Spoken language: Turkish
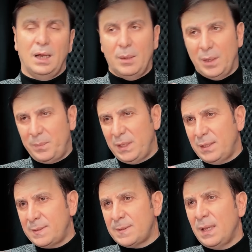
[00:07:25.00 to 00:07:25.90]
Ama
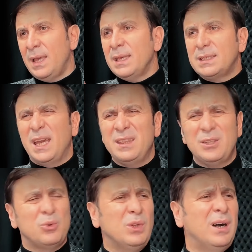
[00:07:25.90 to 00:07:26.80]
biz
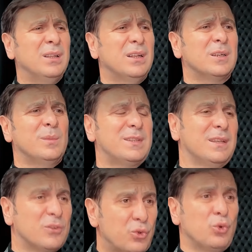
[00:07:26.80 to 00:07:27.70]
kendi
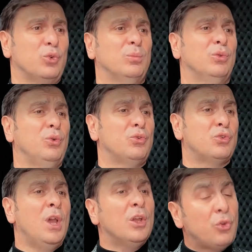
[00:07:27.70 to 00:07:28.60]
günahlarımızdan
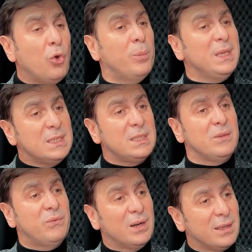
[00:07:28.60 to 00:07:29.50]
sorumluyuz. Tövbe
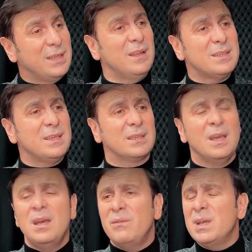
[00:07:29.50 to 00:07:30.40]
istiğfar edersek
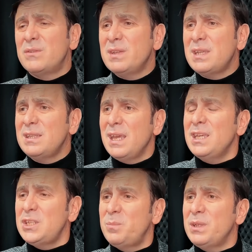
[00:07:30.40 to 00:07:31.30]
vesvese diye
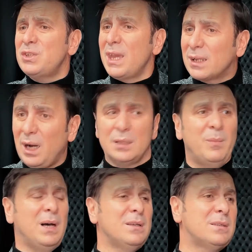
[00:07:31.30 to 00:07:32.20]
hiçbir şey
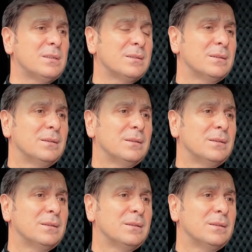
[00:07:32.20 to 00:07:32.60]
kalmaz.